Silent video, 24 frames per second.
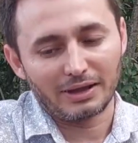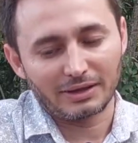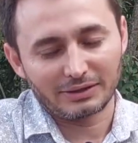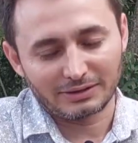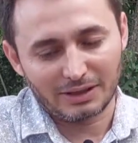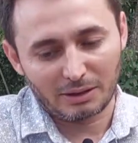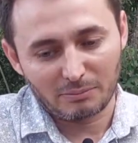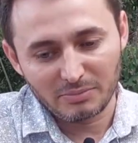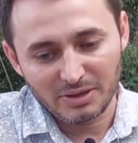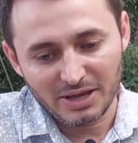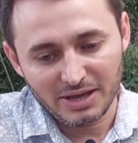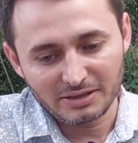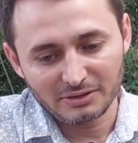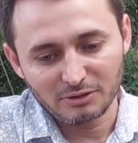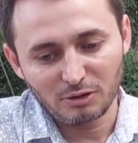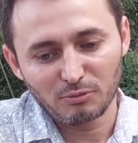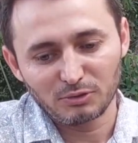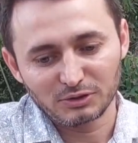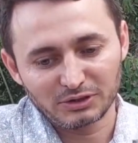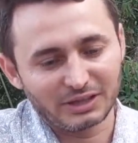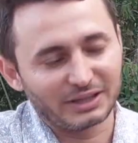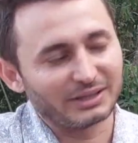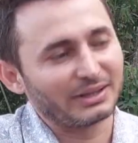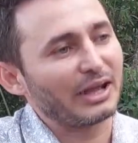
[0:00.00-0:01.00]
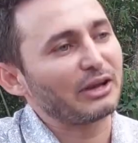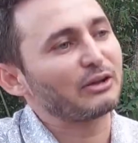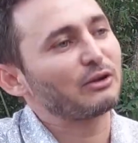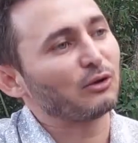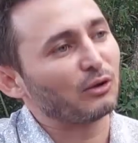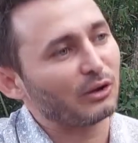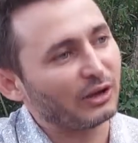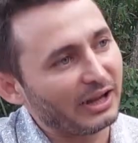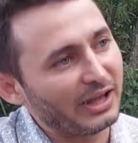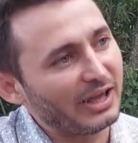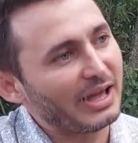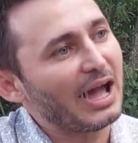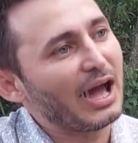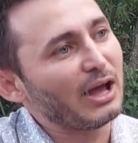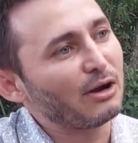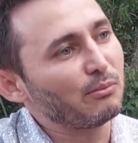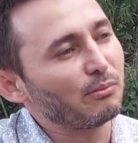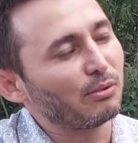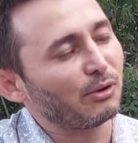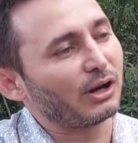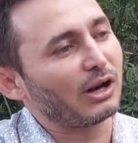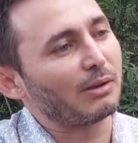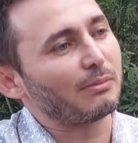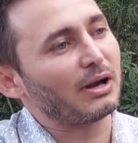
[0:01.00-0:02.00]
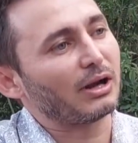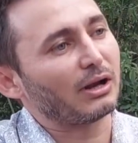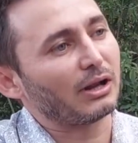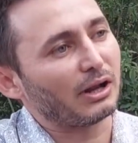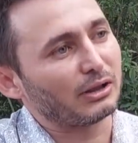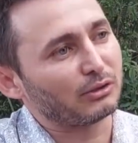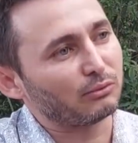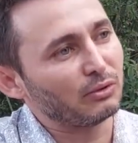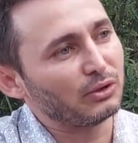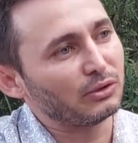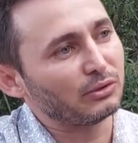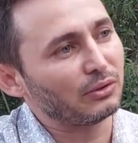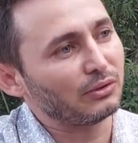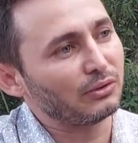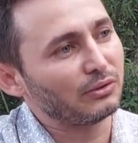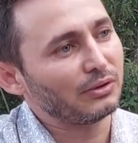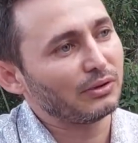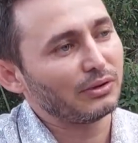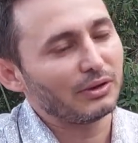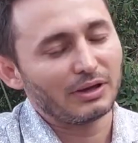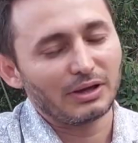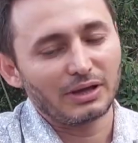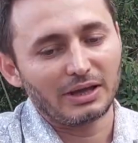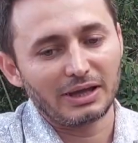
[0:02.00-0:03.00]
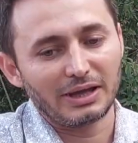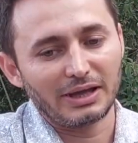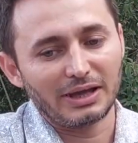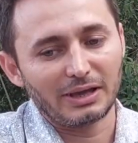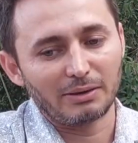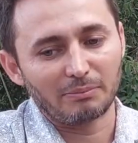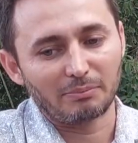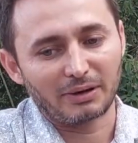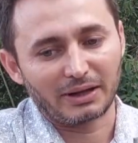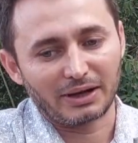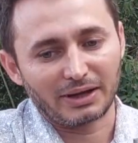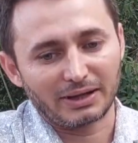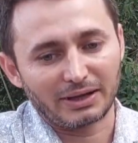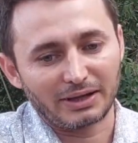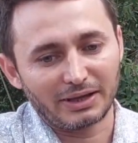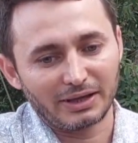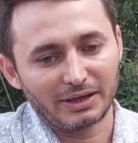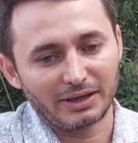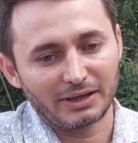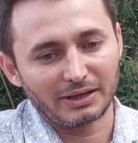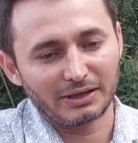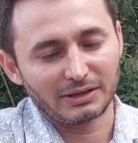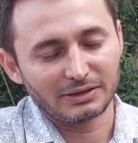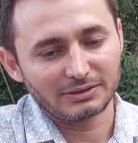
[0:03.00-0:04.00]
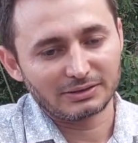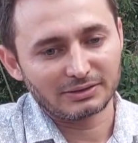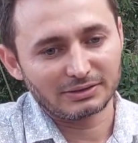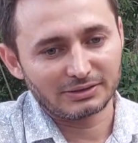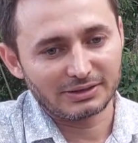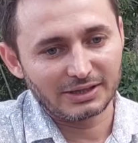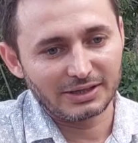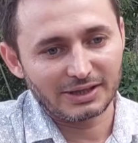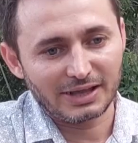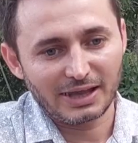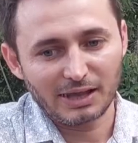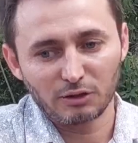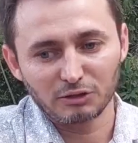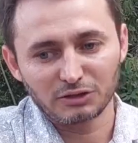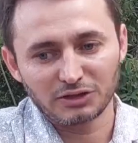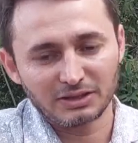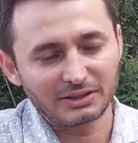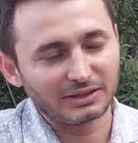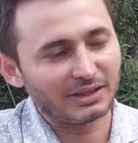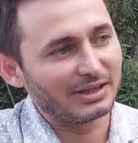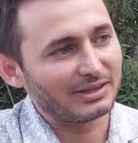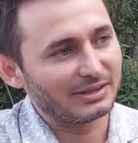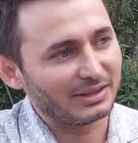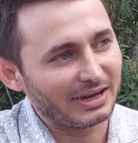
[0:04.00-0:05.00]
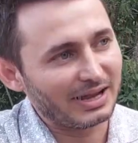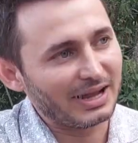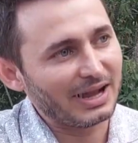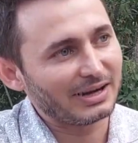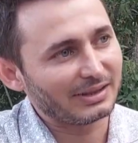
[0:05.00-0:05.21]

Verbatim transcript: También como secretario logré dejar un programa gratuito eh, para que cerca de 83